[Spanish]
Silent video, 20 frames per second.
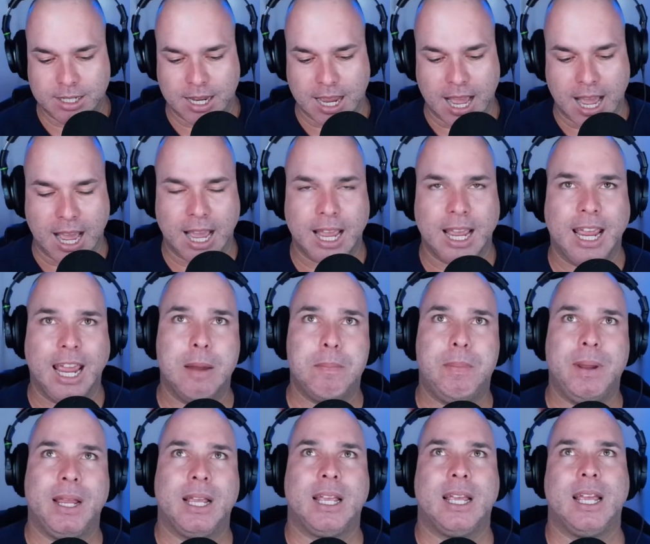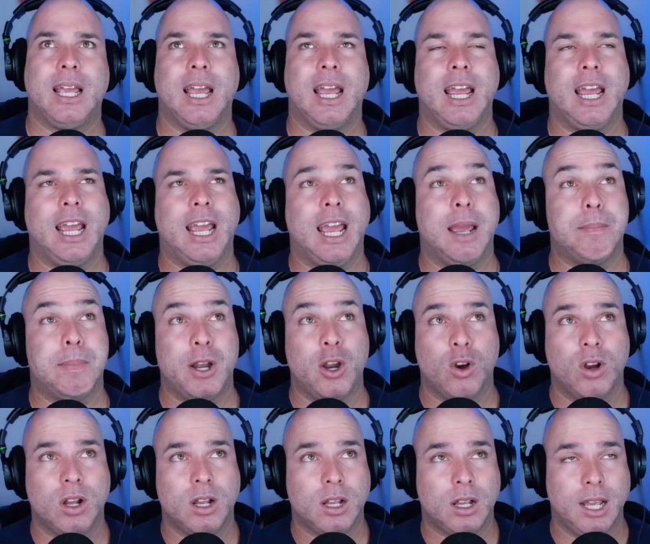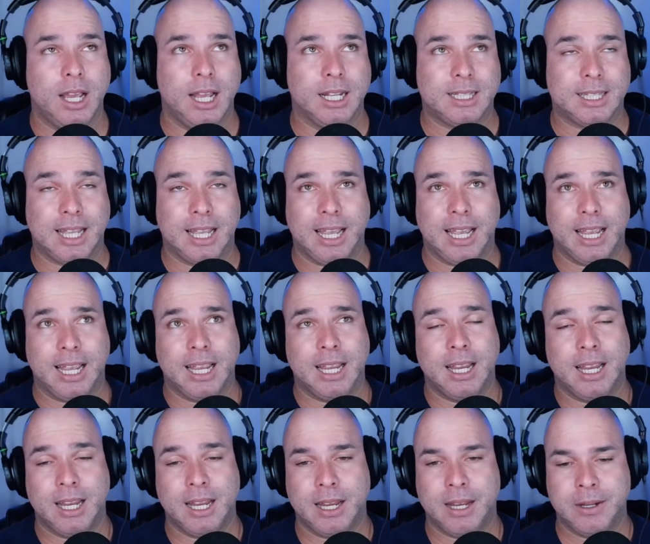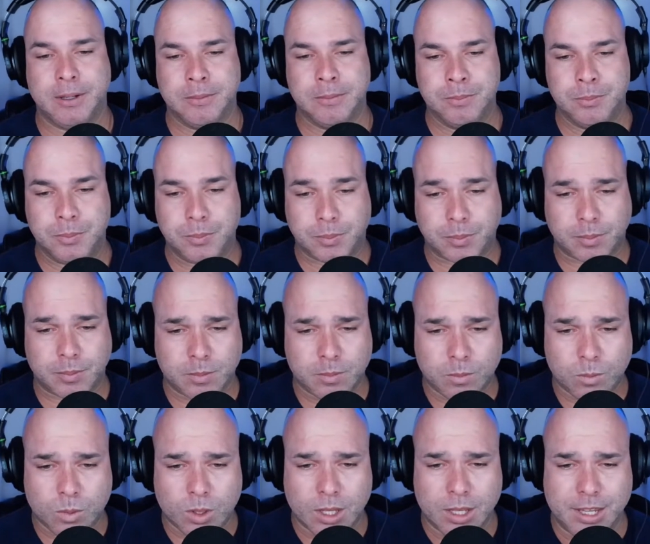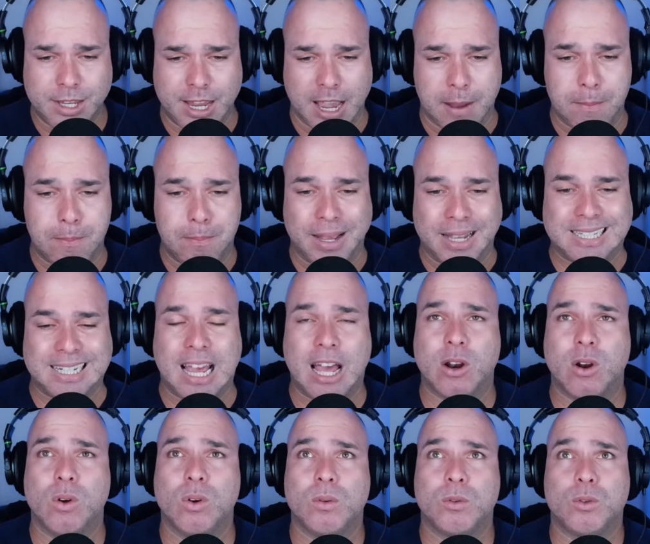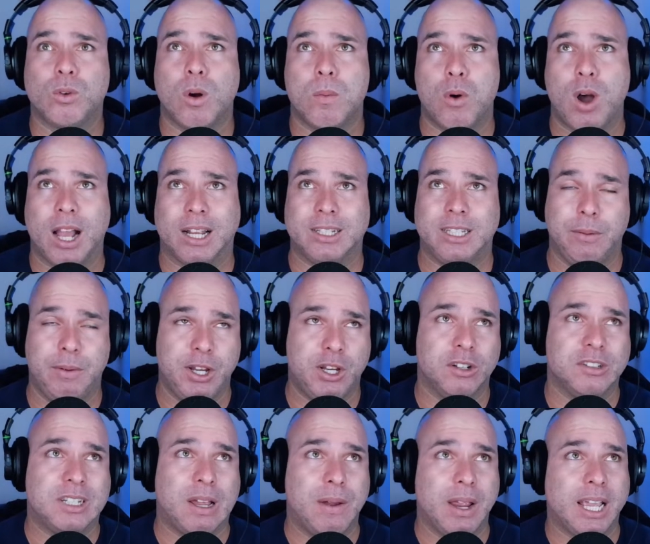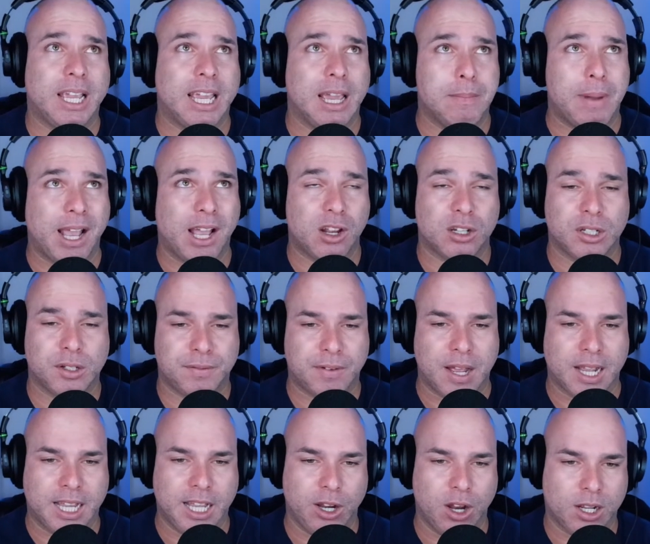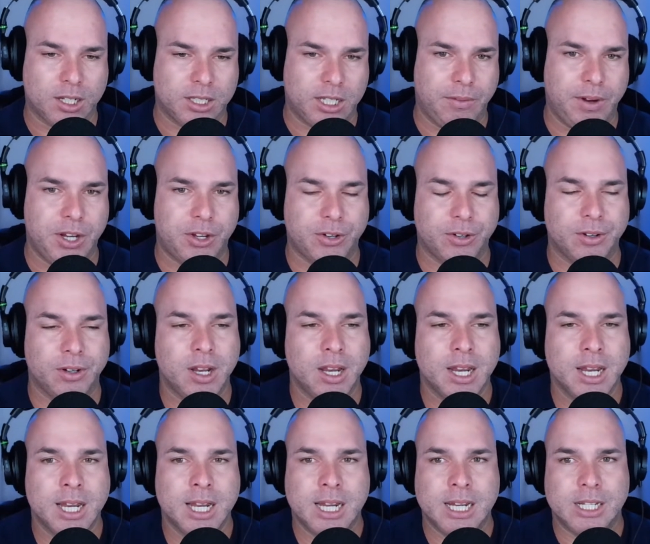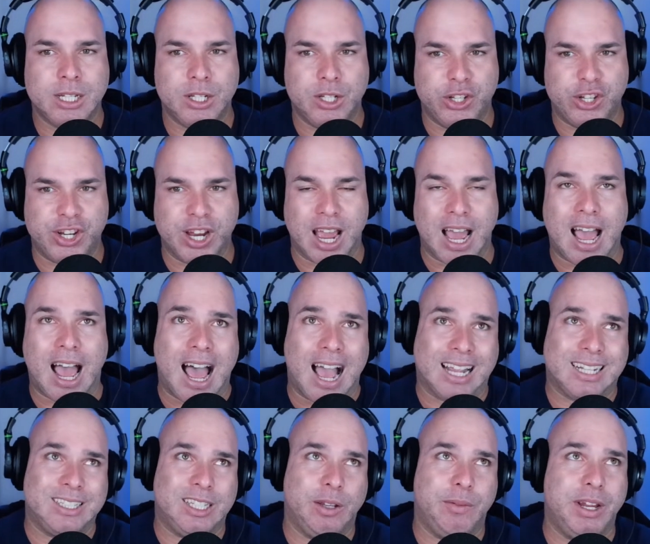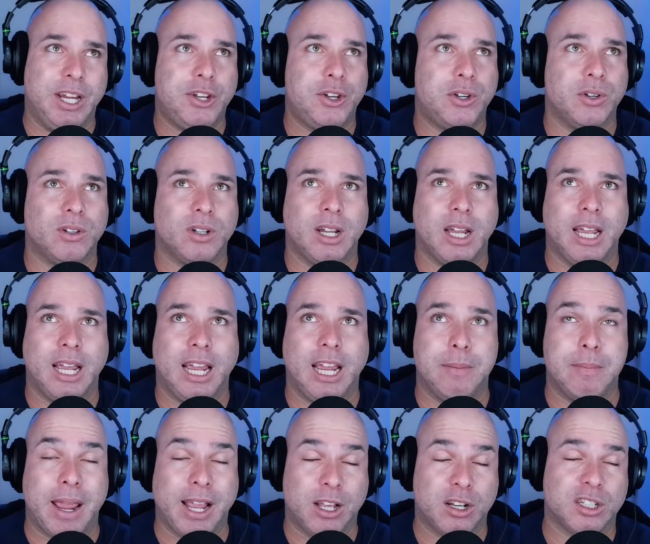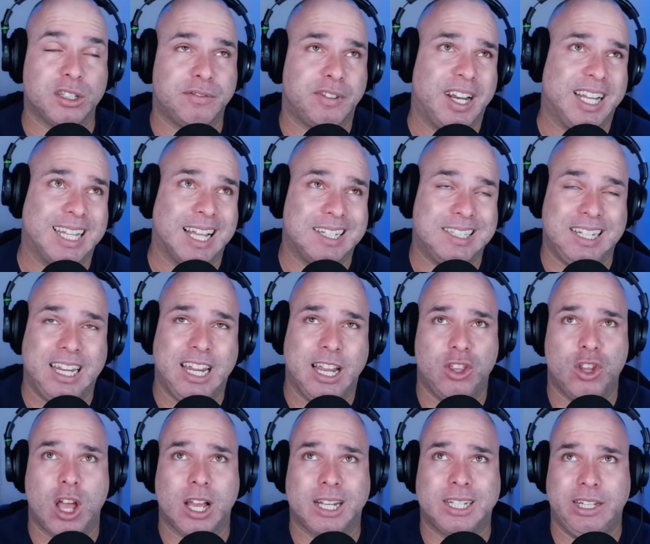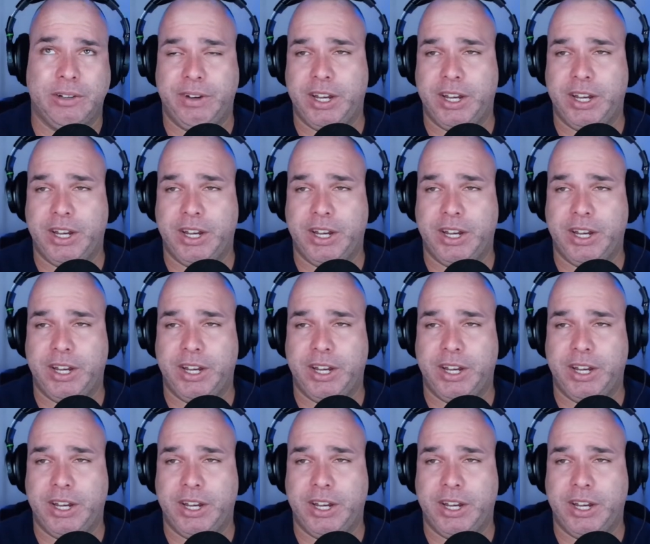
Ya Epic, eh, perdón, este... Ya empezaron, como Activision sabe que Microsoft adquirió Activision, ya Activision, eh, Microsoft le está exigiendo a